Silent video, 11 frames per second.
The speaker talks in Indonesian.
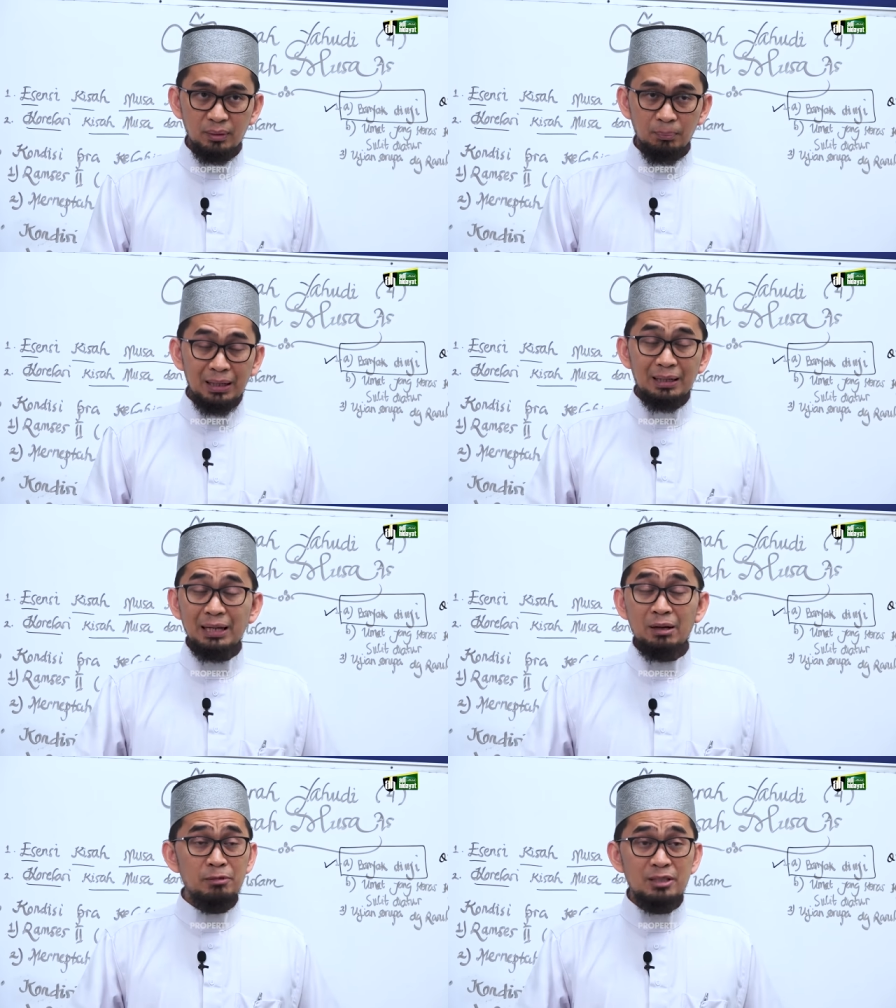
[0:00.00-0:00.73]
Para
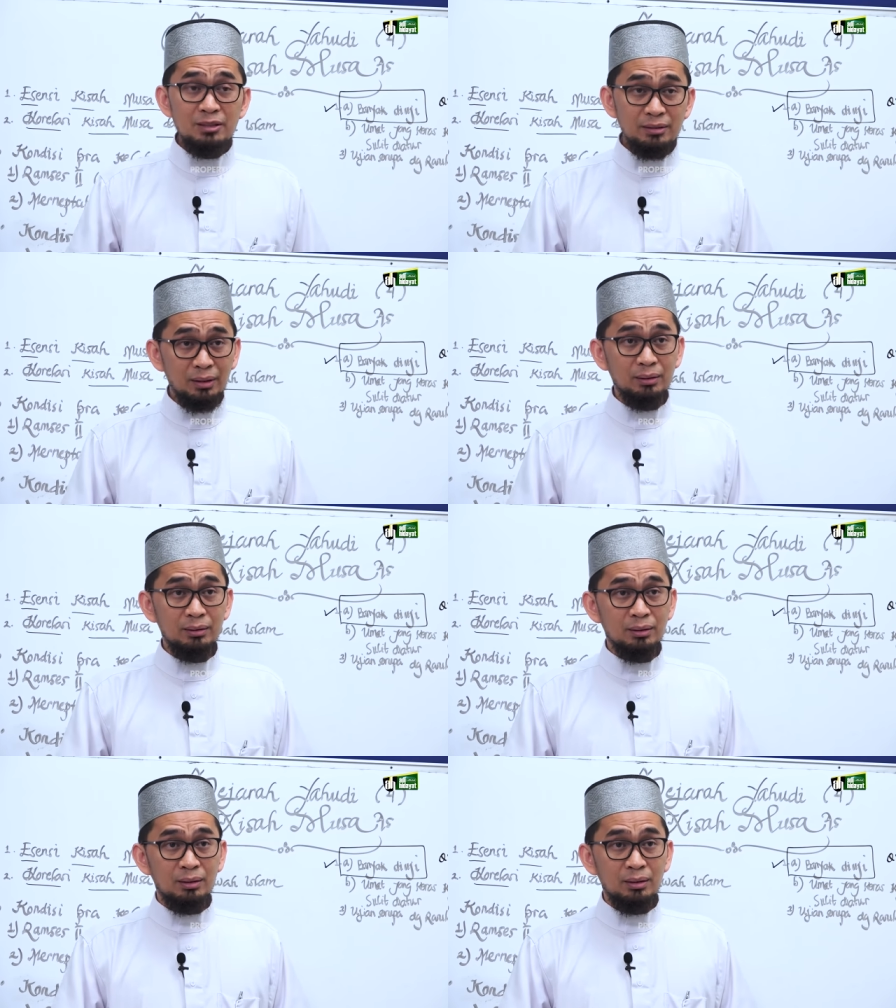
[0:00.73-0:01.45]
nabi saja.
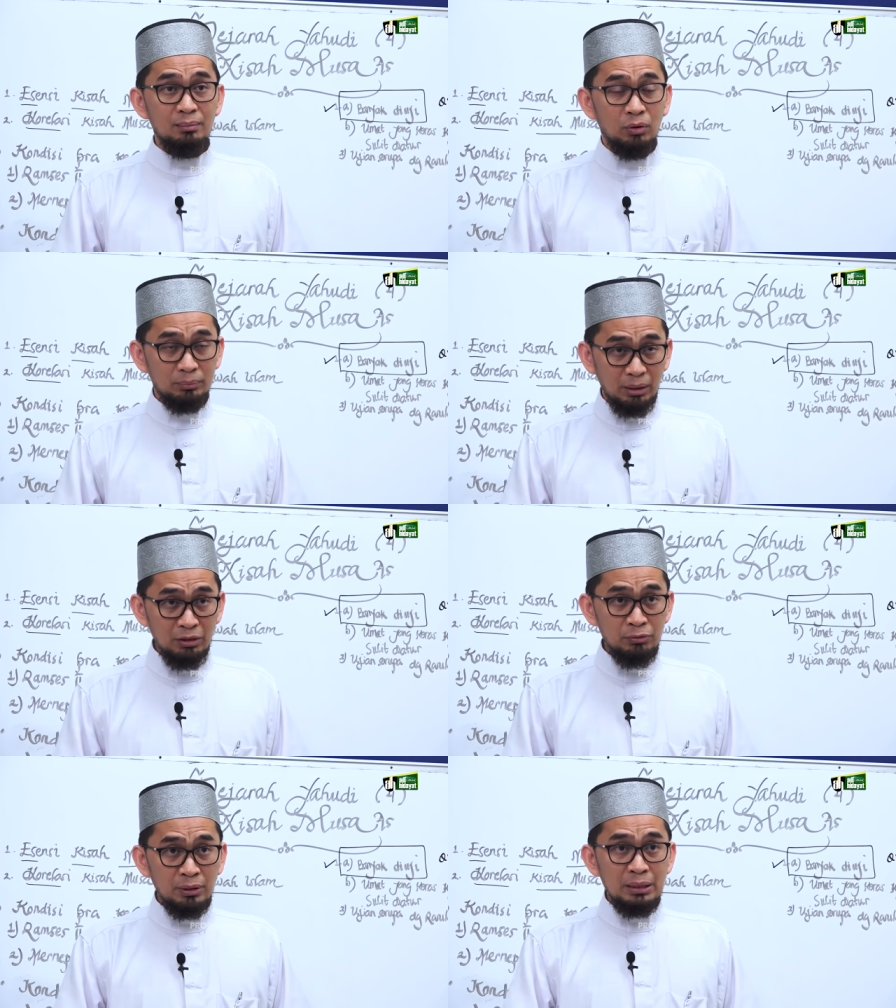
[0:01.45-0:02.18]
Mohon
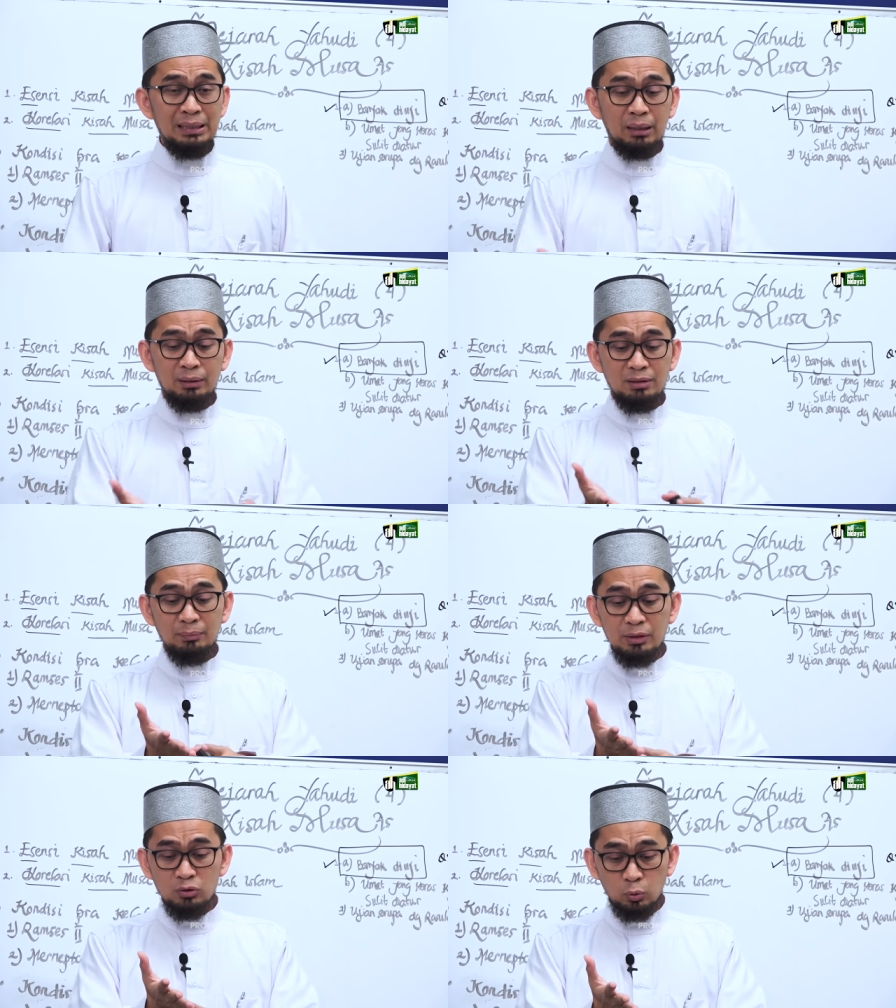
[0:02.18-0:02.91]
maaf, yang
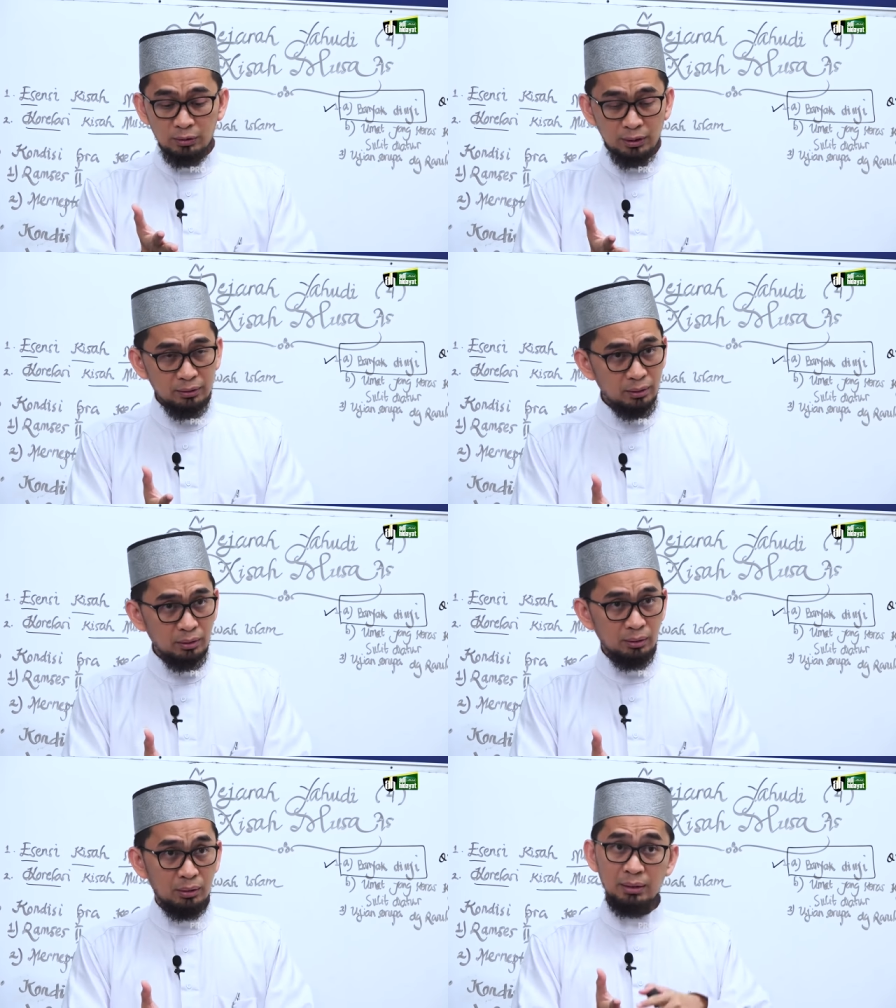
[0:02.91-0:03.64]
dijamin
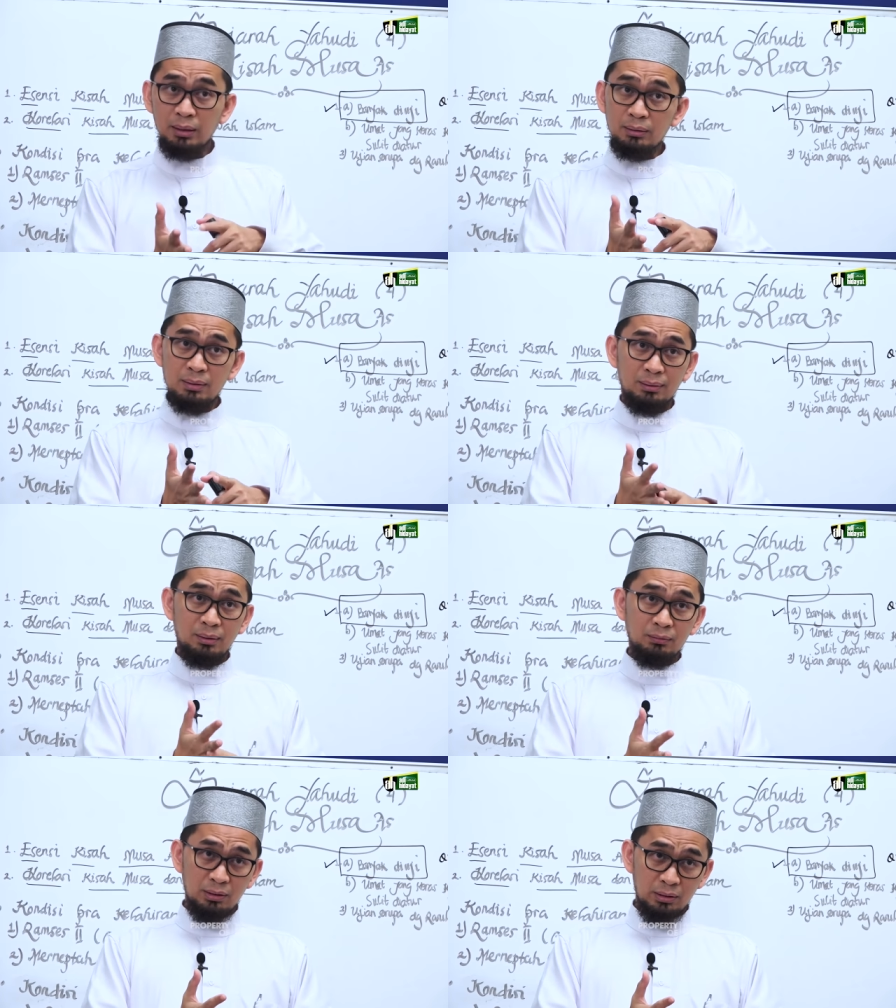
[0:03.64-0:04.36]
surganya, dekat dengan
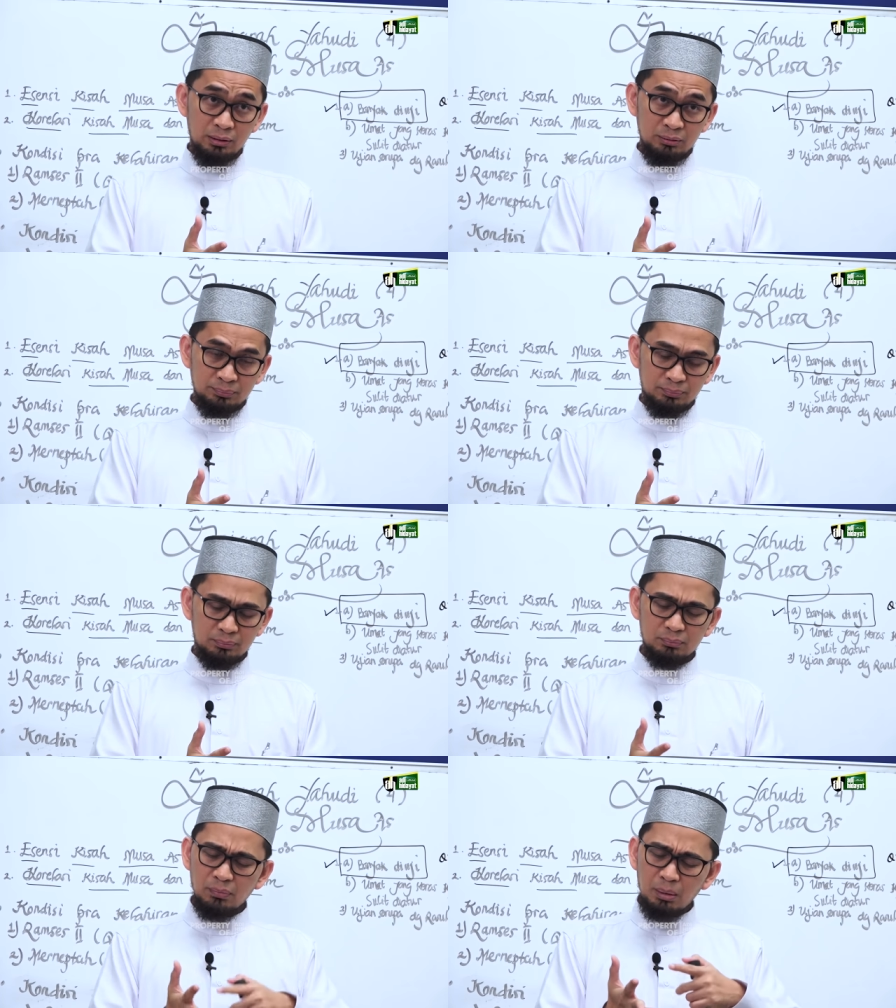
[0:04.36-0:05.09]
Allah,
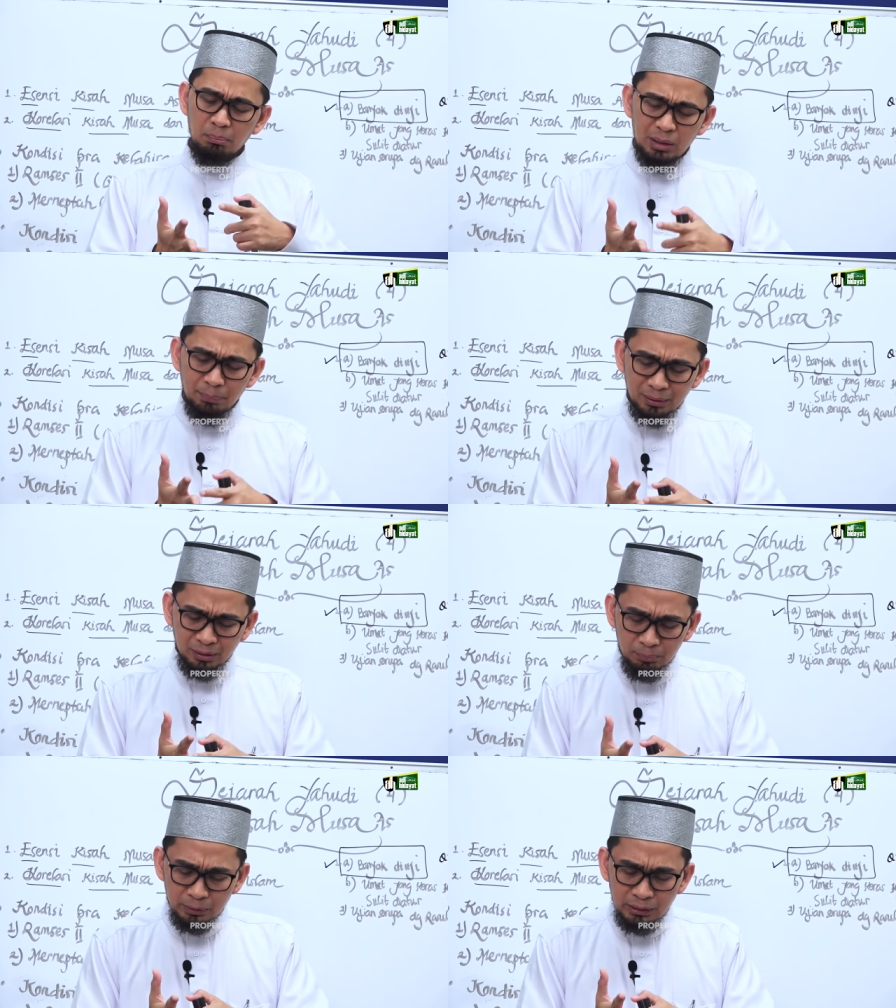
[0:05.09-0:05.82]

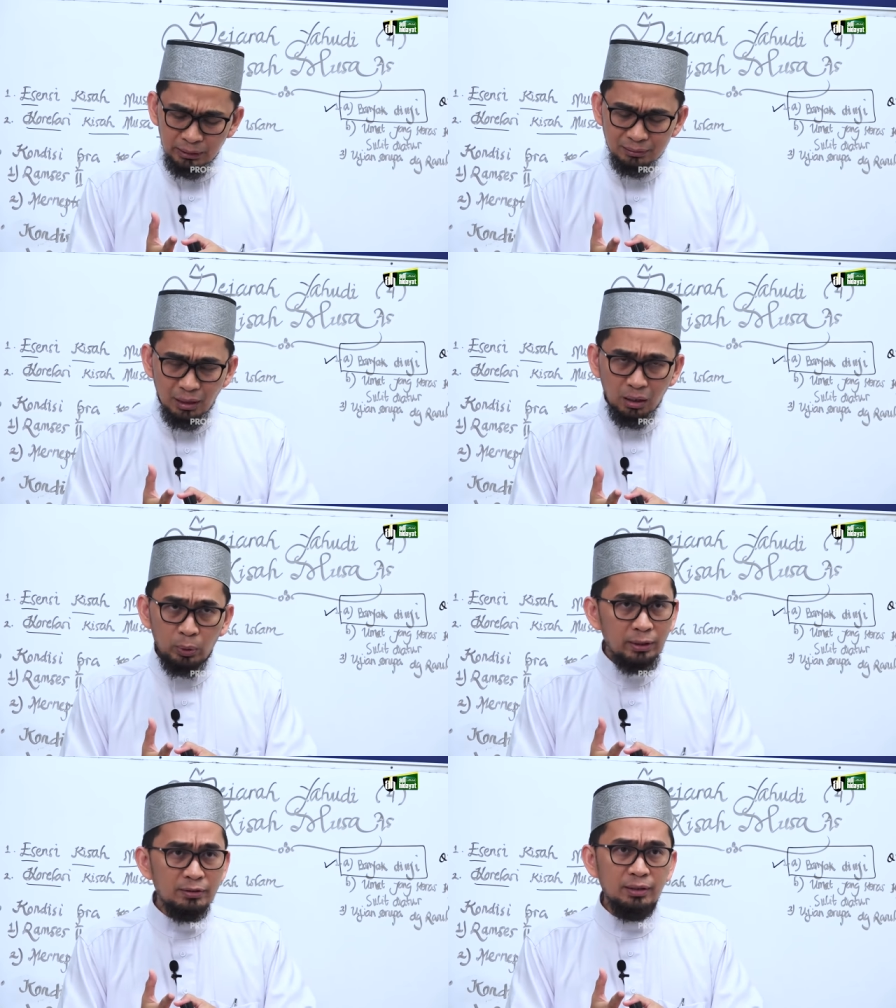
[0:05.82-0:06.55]
mendapatkan penilaian
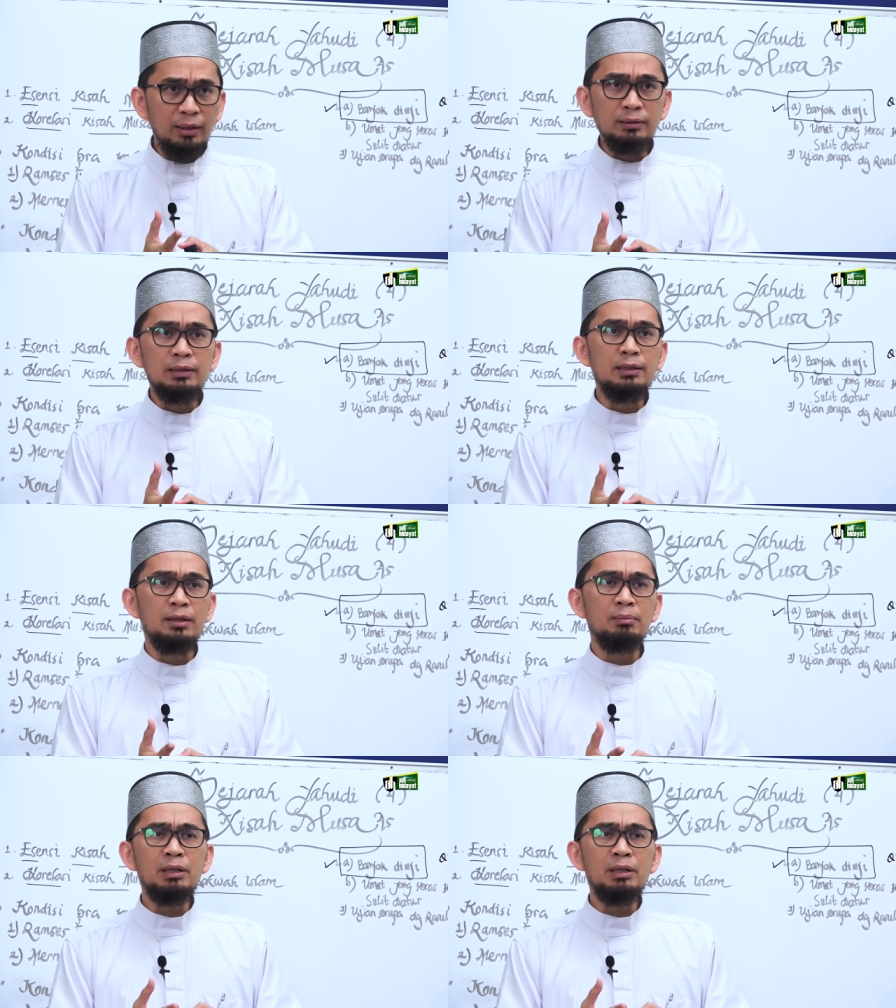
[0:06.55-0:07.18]
takwa yang sangat tinggi.